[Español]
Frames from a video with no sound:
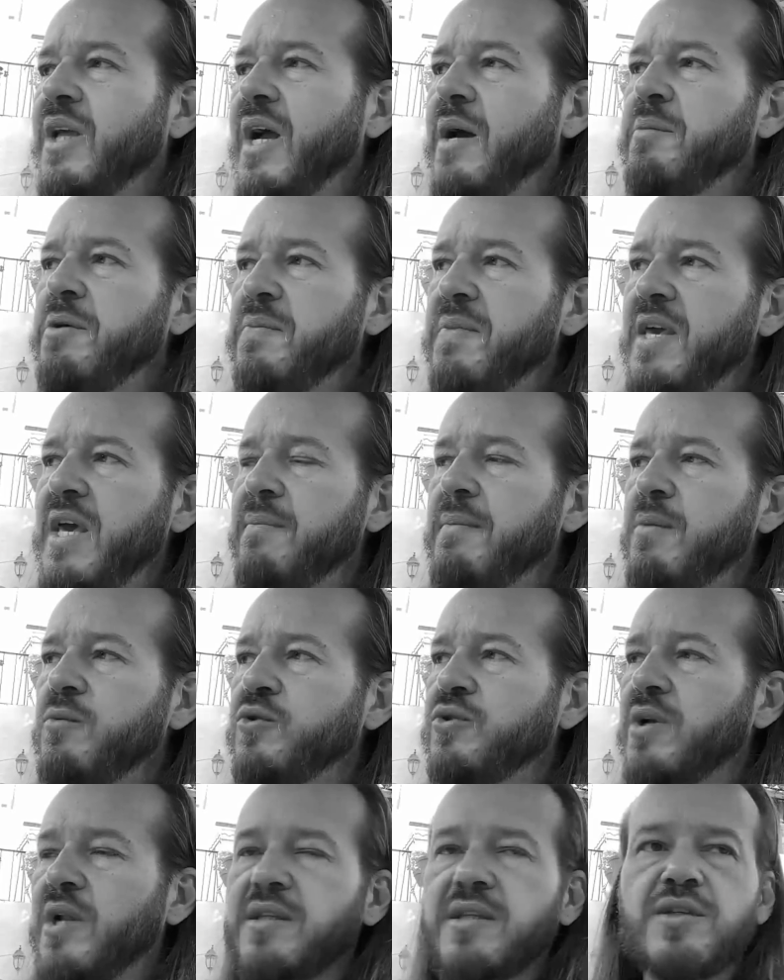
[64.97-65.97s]
a mí me llama
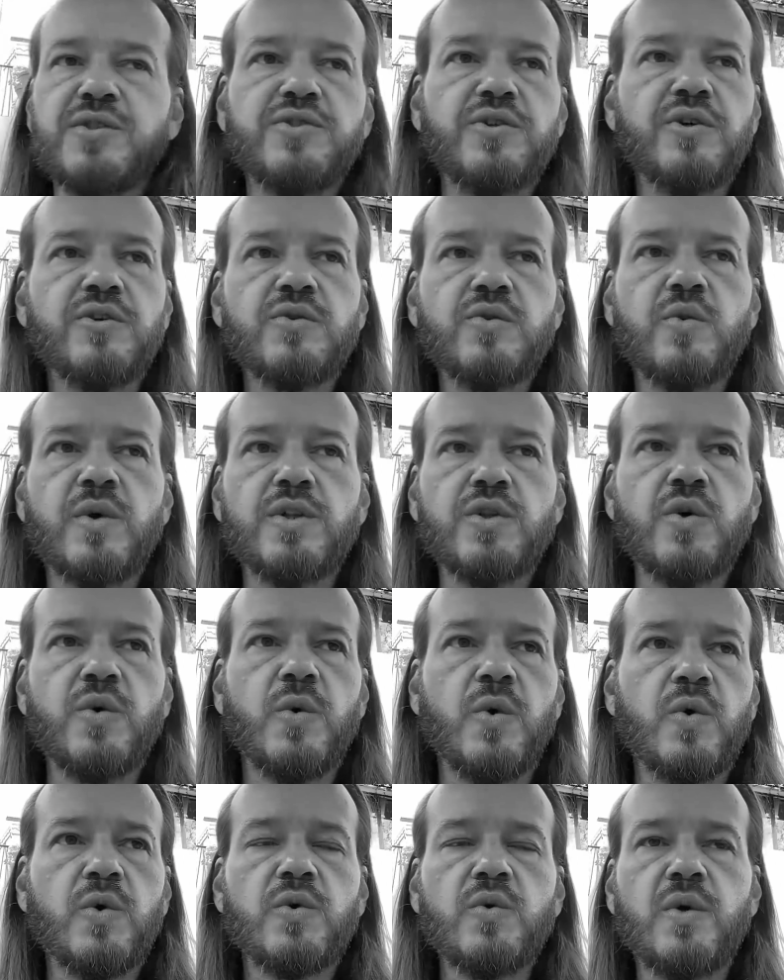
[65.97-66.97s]
mucho la atención
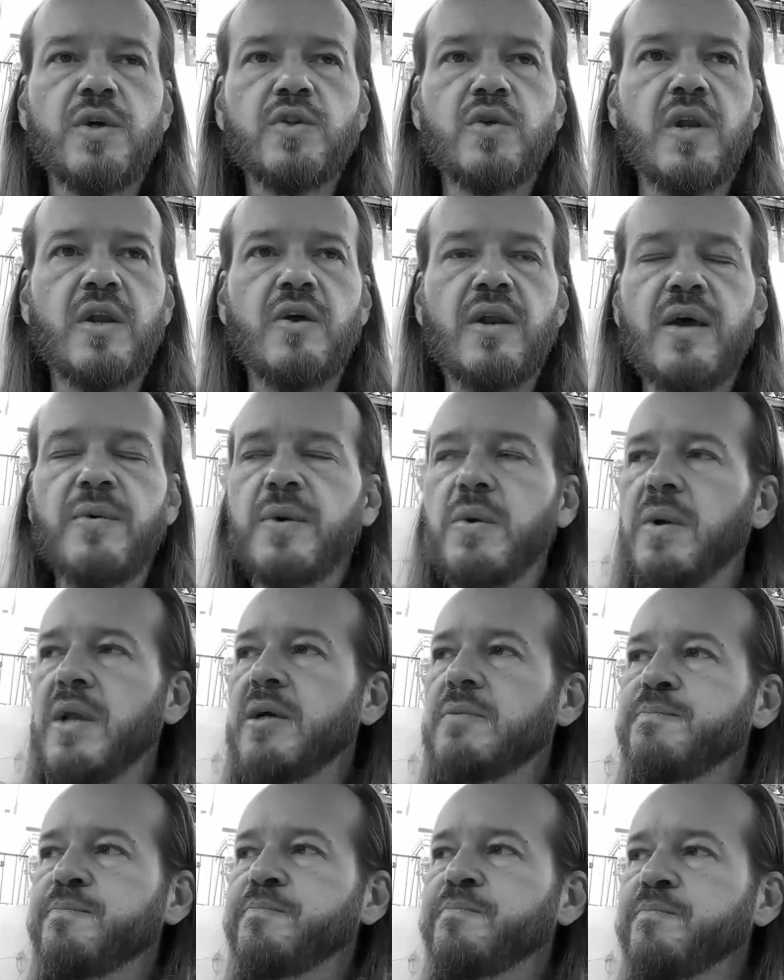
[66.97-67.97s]
cuando, cuando leo la Biblia,
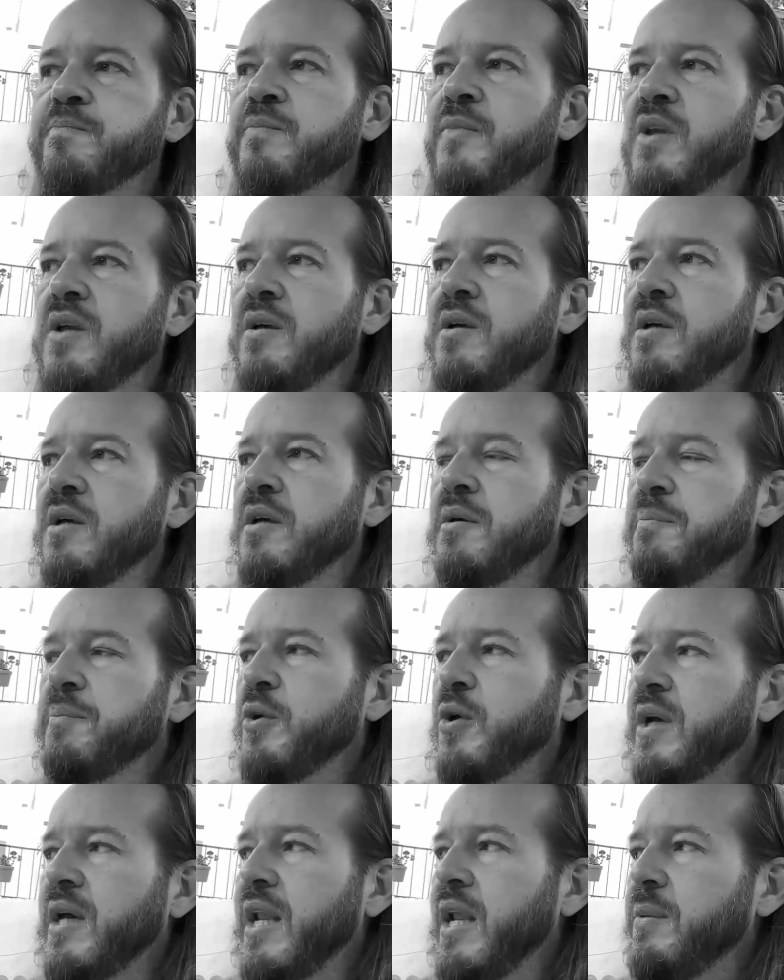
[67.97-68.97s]

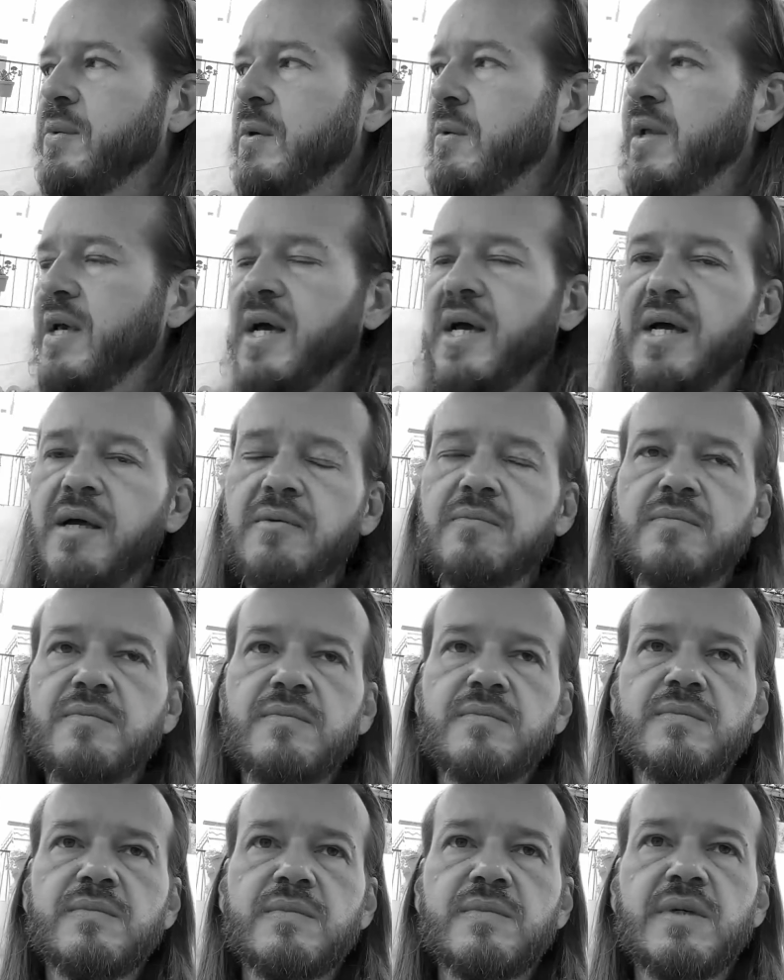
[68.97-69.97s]
porque la Biblia
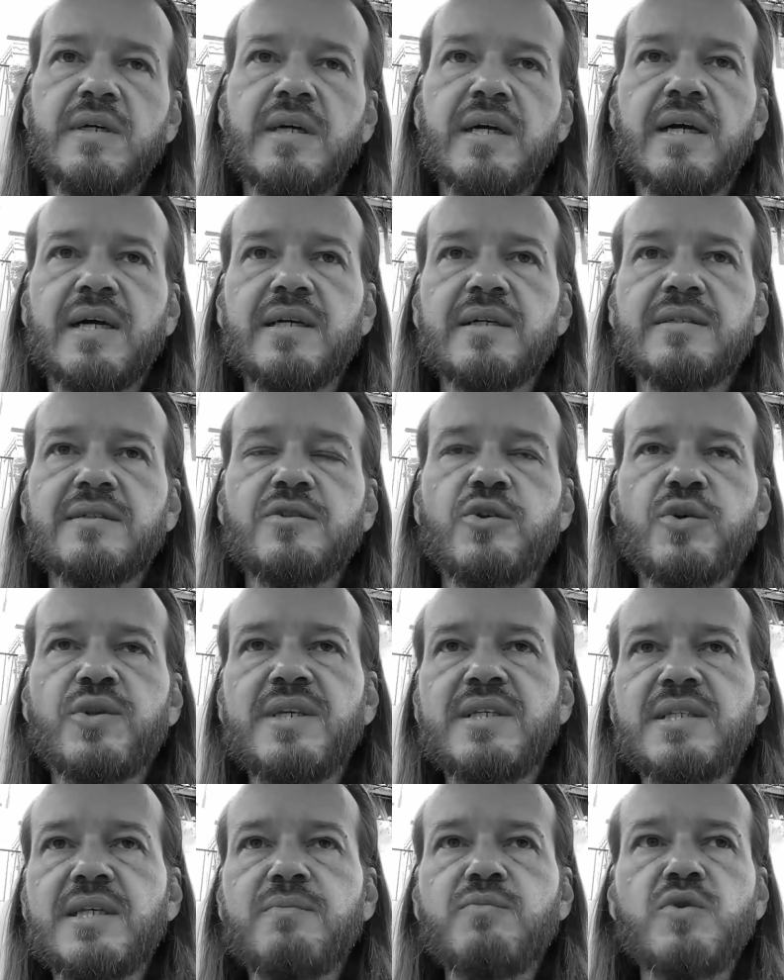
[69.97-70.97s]
lo
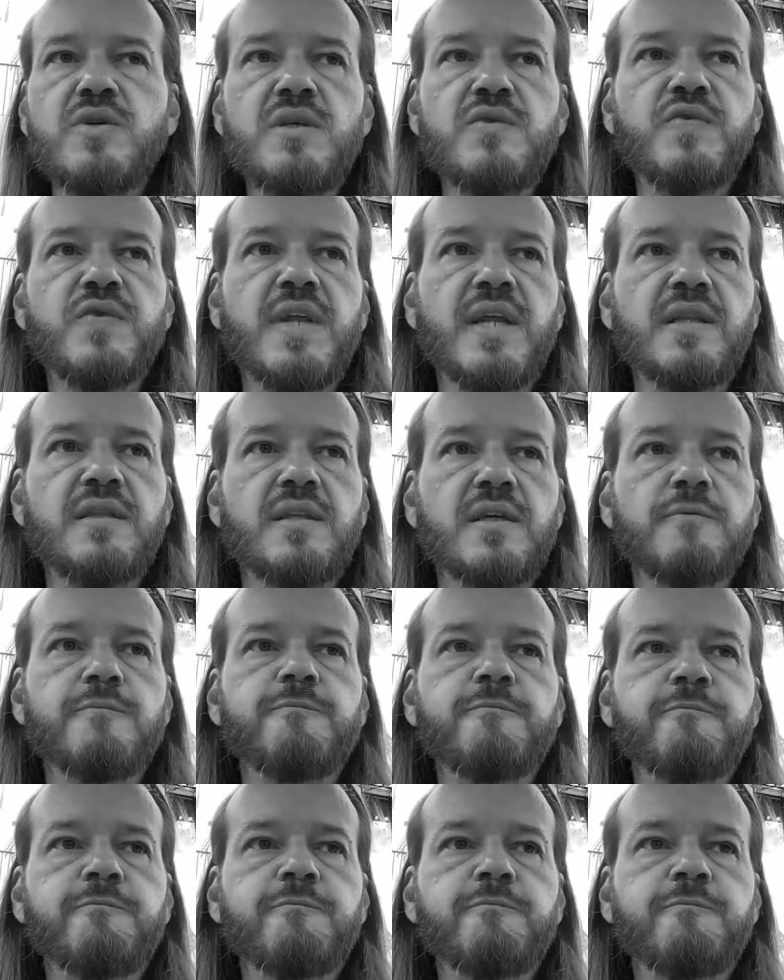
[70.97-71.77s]
dice muy diferente.